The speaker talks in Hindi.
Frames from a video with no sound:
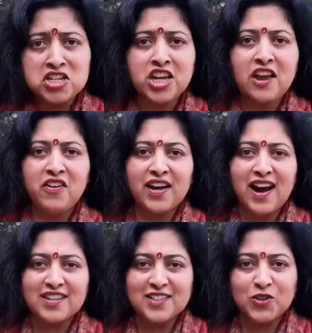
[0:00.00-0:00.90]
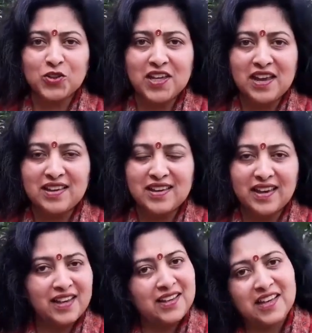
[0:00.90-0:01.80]
देश के विकास को
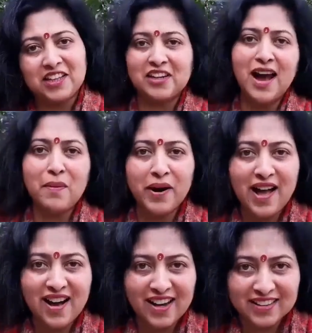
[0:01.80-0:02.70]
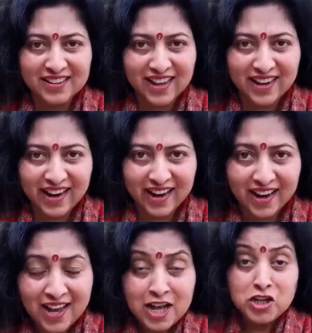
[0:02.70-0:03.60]
देखिए कितना बड़ा अंतर
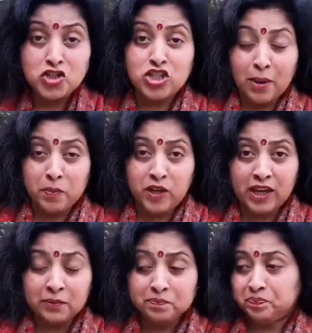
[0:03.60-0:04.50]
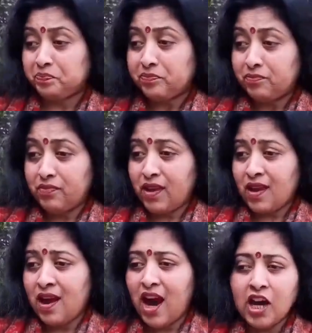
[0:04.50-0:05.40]
है जबकि
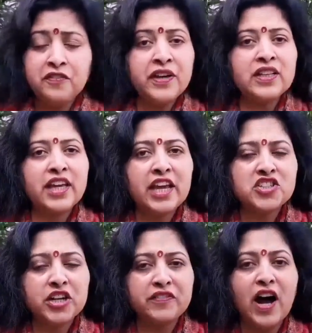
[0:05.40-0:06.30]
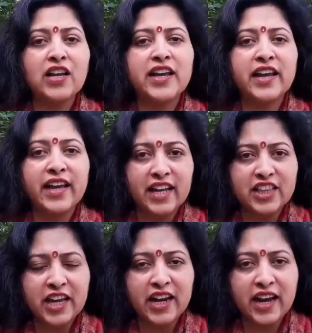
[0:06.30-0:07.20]
अरविंद केजरीवाल ये
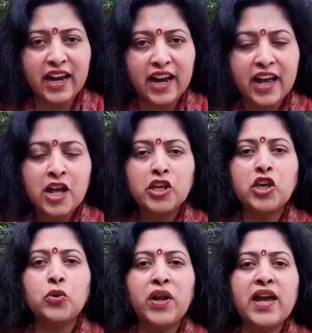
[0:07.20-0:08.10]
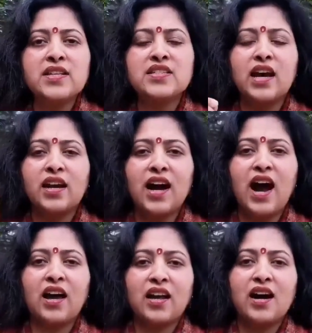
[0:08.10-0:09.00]
कहते रहे हैं कि उन्हें
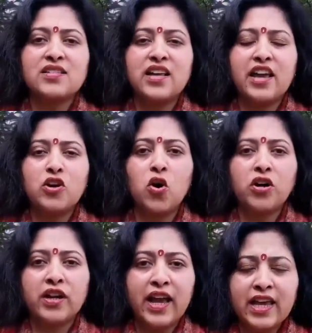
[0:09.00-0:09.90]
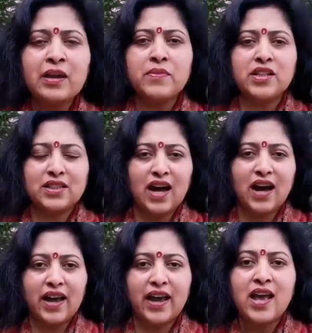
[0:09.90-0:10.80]
सरकार का सहयोग नहीं
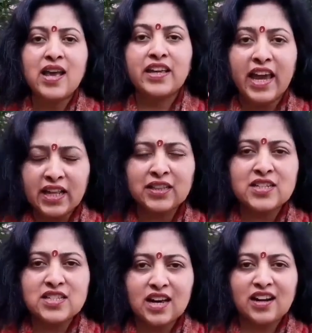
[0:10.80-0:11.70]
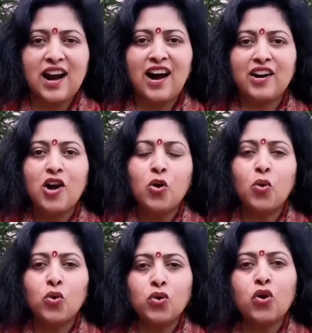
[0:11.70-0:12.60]
मिलता है केंद्र सरकार
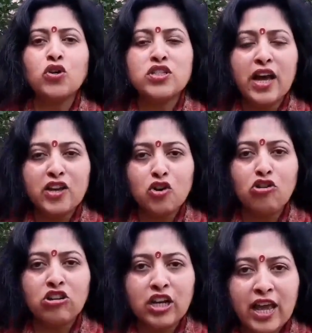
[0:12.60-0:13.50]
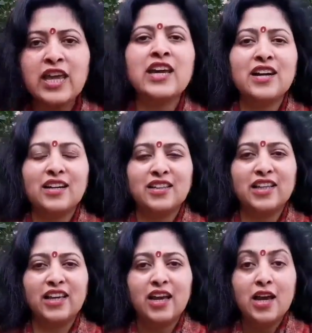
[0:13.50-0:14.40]
उनको सहयोग नहीं
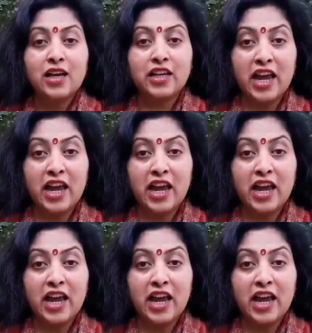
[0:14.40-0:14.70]
करती